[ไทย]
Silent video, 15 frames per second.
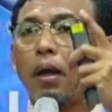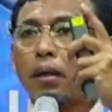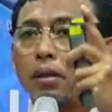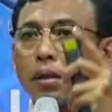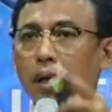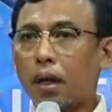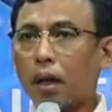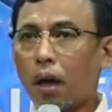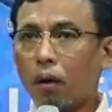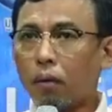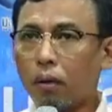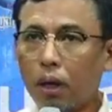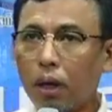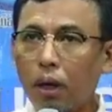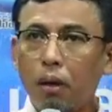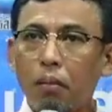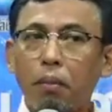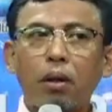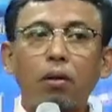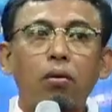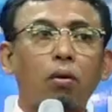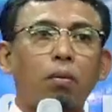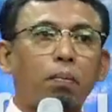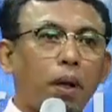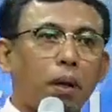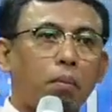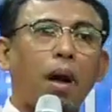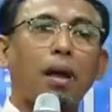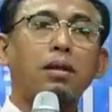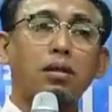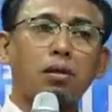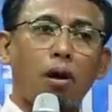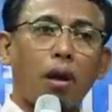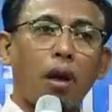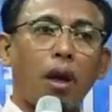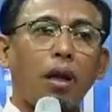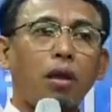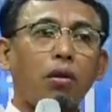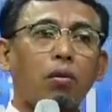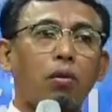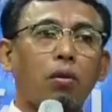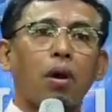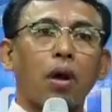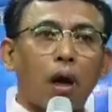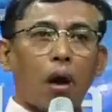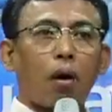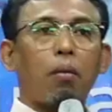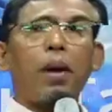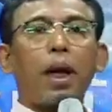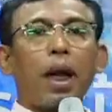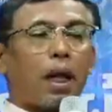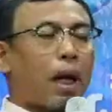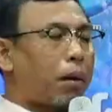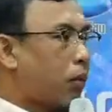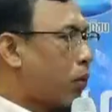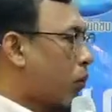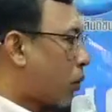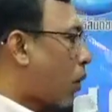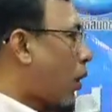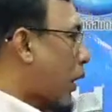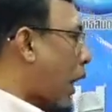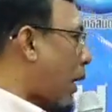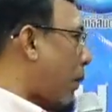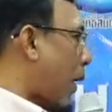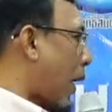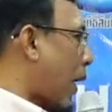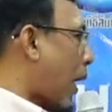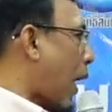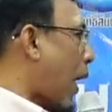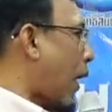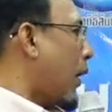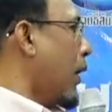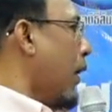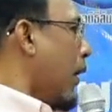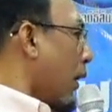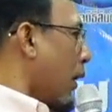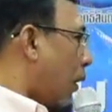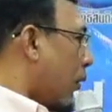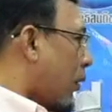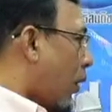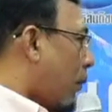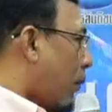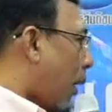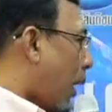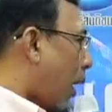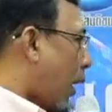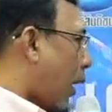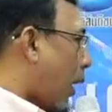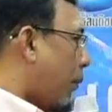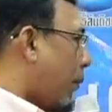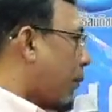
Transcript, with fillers: สิ่งเหล่านี้มันถูกปิดบังซ่อนเร้นอยู่เขาไม่ได้ทำถูกต้องตามหลักการข้อต่อมาครับ